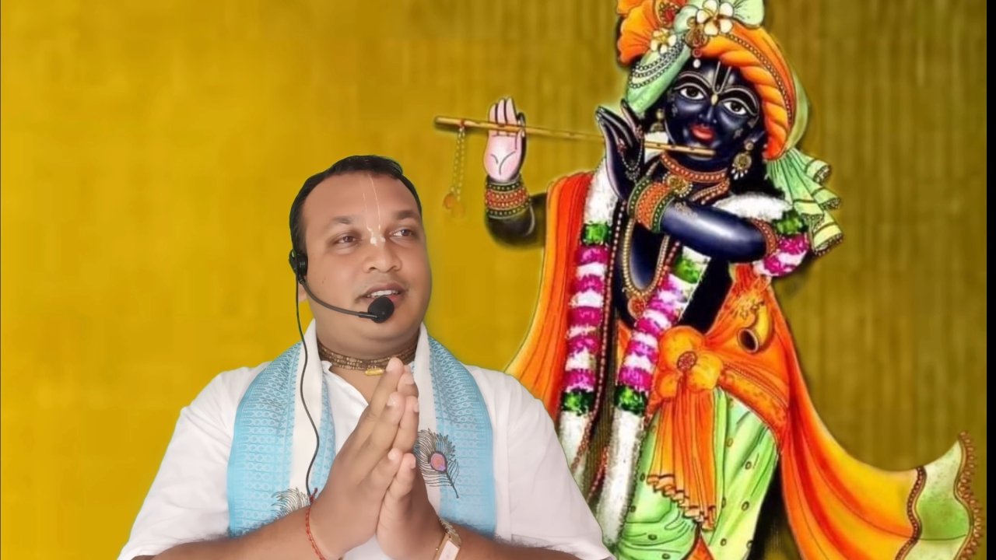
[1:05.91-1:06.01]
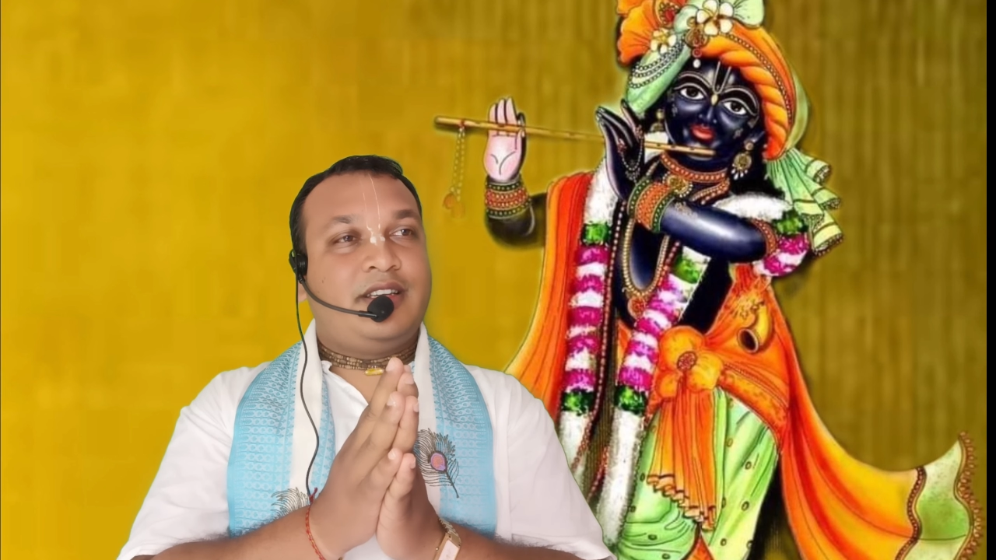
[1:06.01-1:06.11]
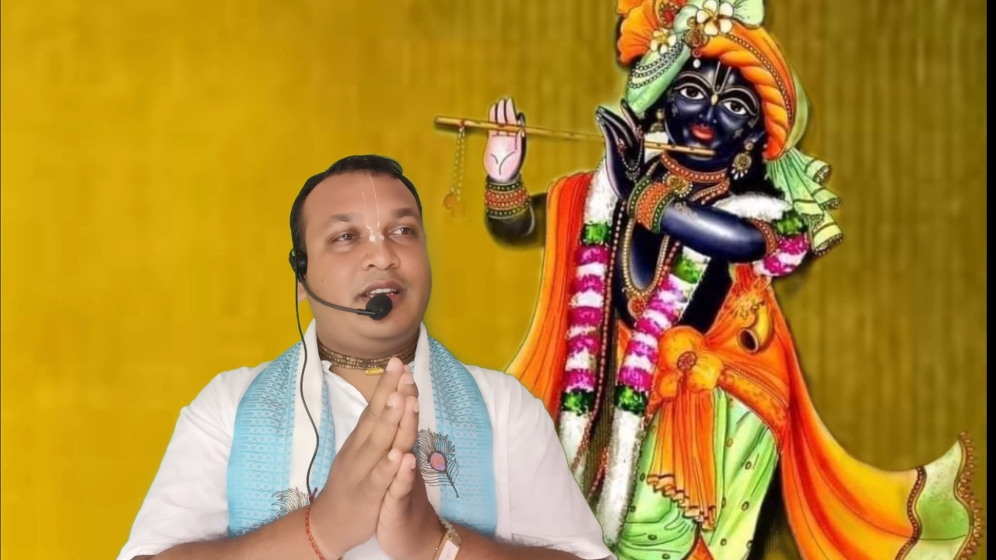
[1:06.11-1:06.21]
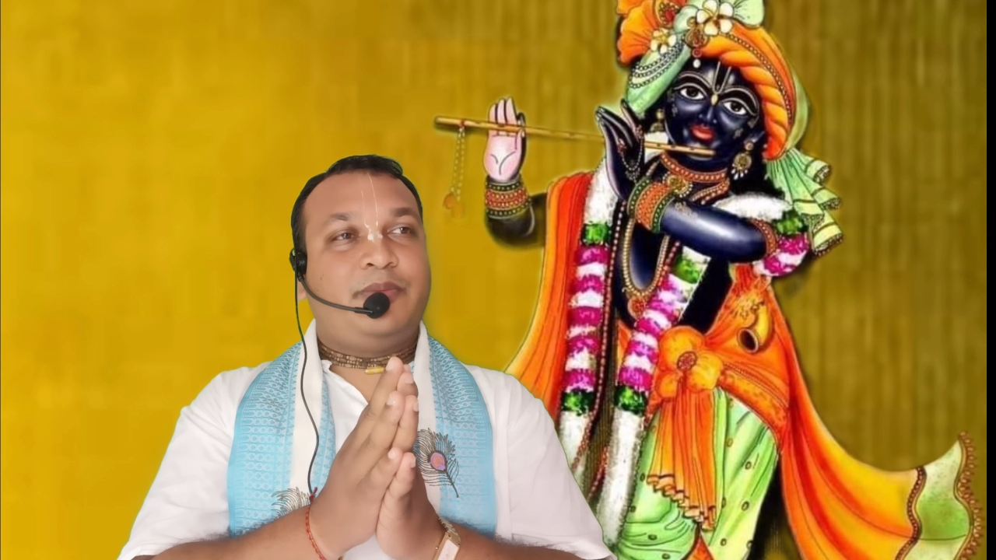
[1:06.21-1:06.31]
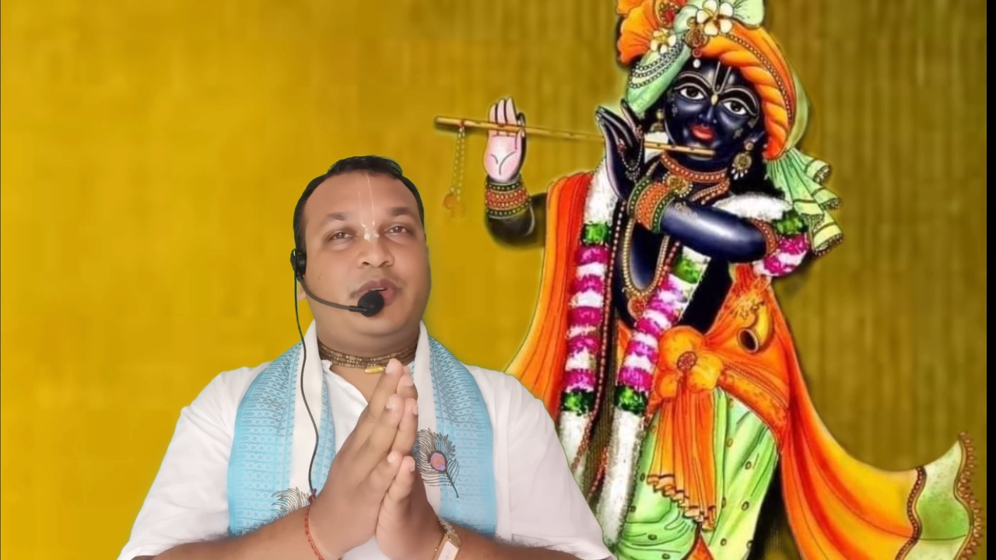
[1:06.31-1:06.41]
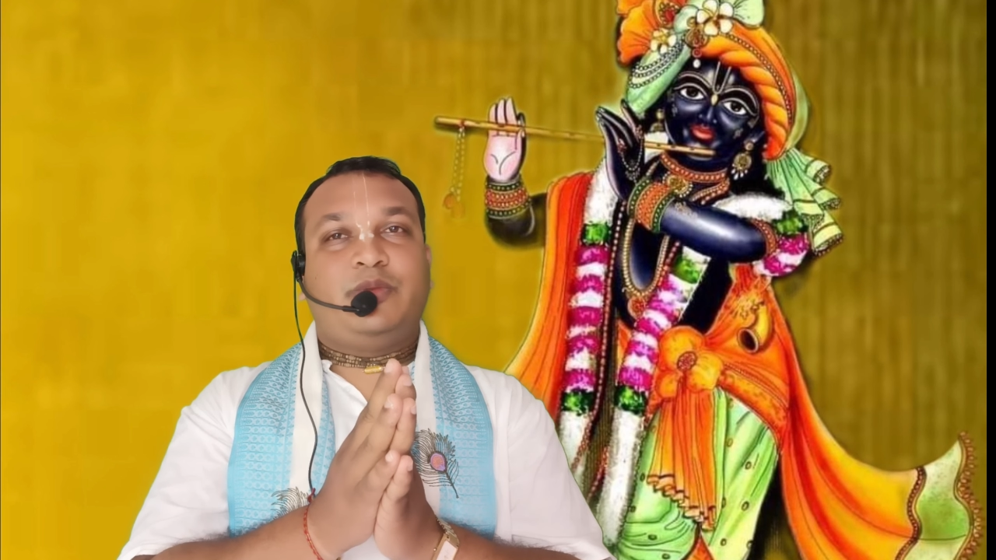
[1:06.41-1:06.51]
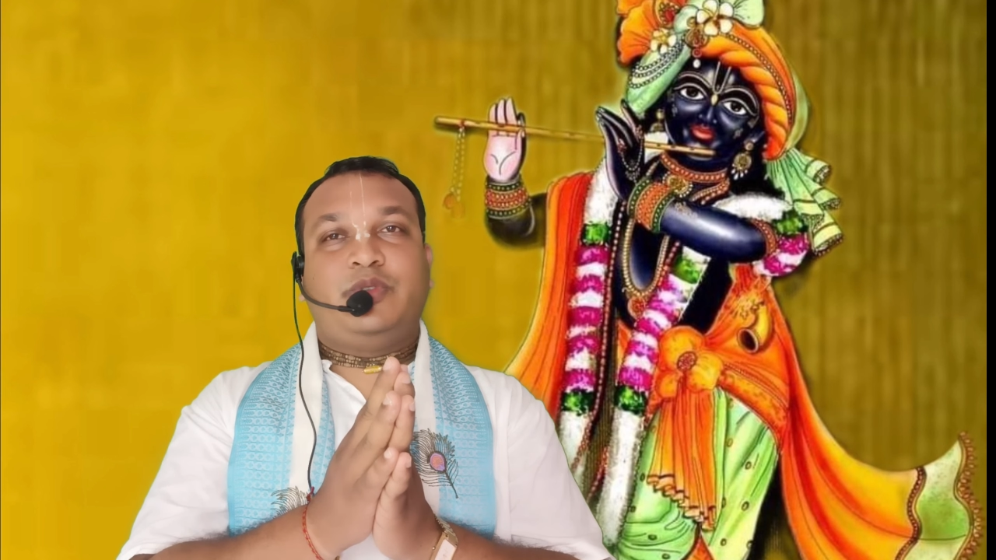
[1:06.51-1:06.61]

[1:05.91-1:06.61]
হে প্রভু